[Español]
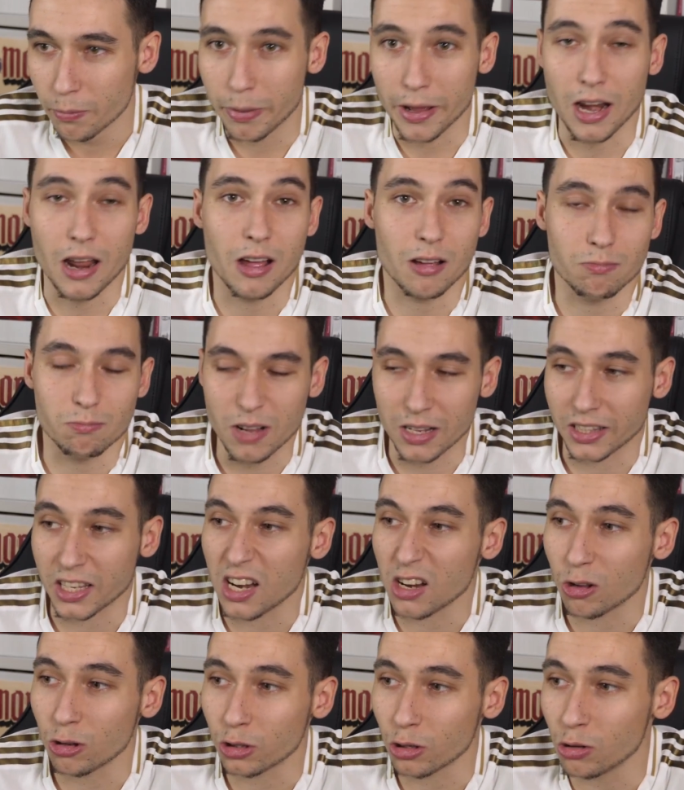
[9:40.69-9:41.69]
Para
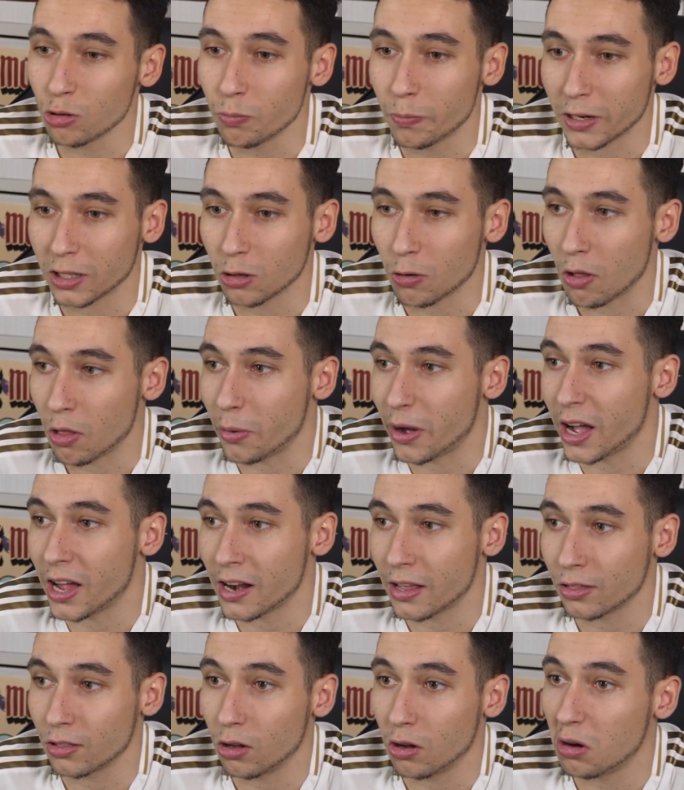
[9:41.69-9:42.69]
mantener el control de un partido cuando va
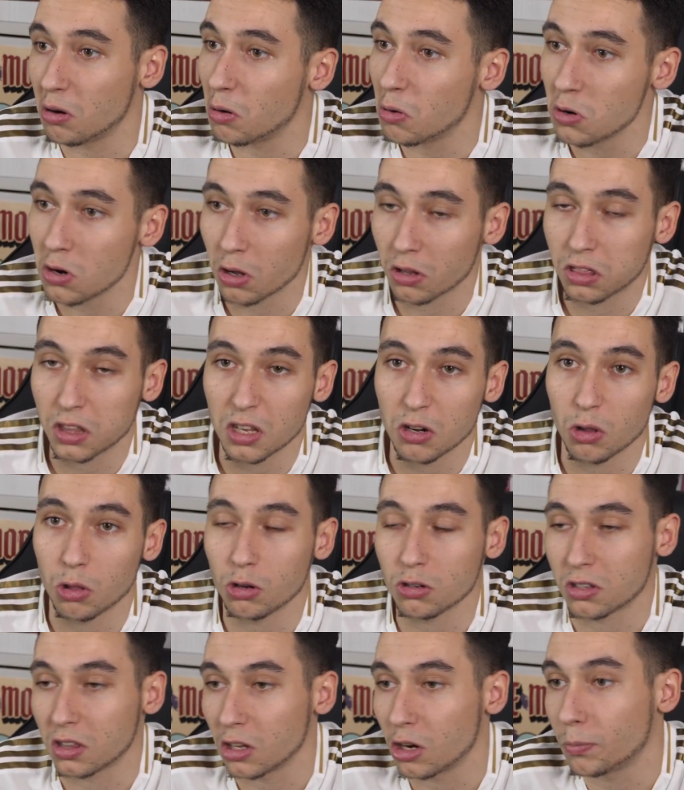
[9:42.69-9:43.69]
ganando 1-0,
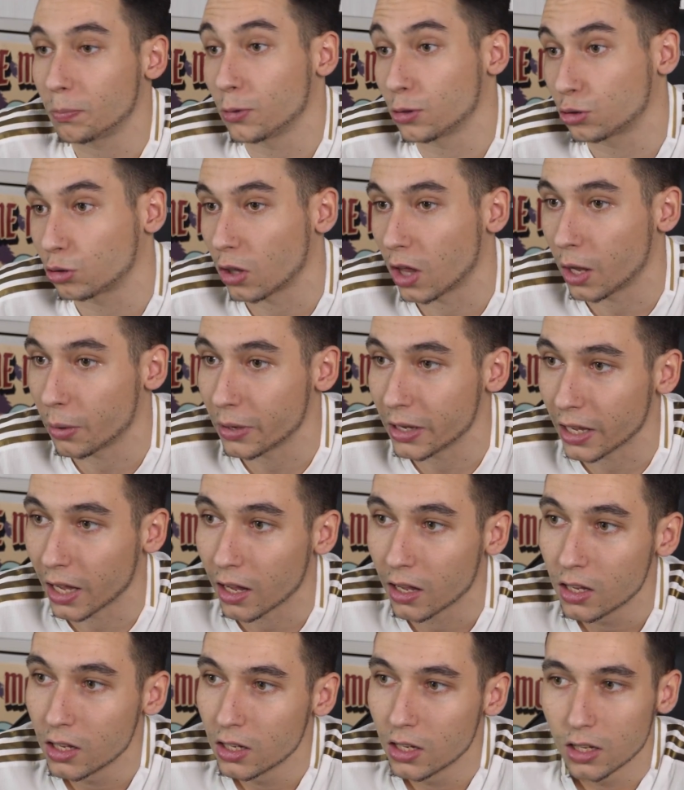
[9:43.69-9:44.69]
2-0, pues
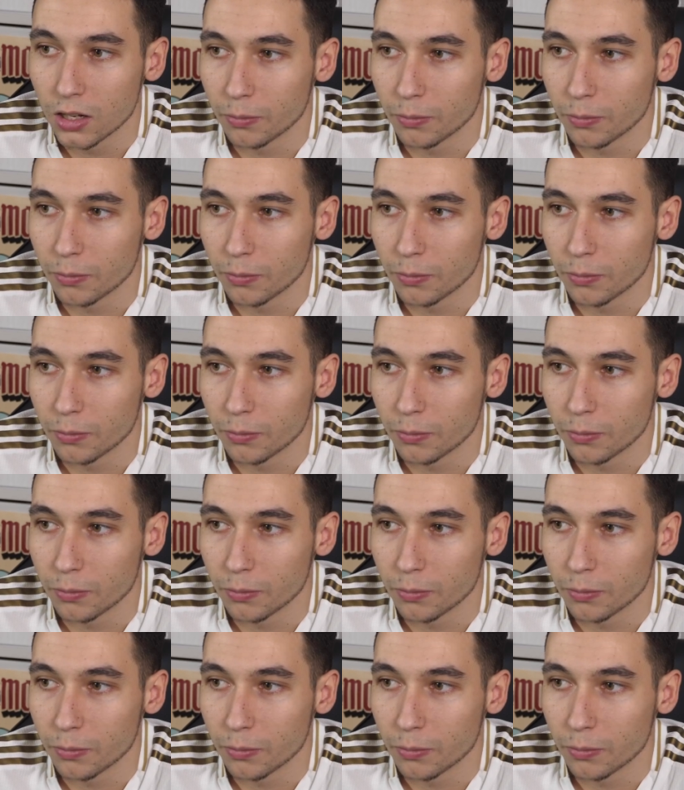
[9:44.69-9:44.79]
todavía.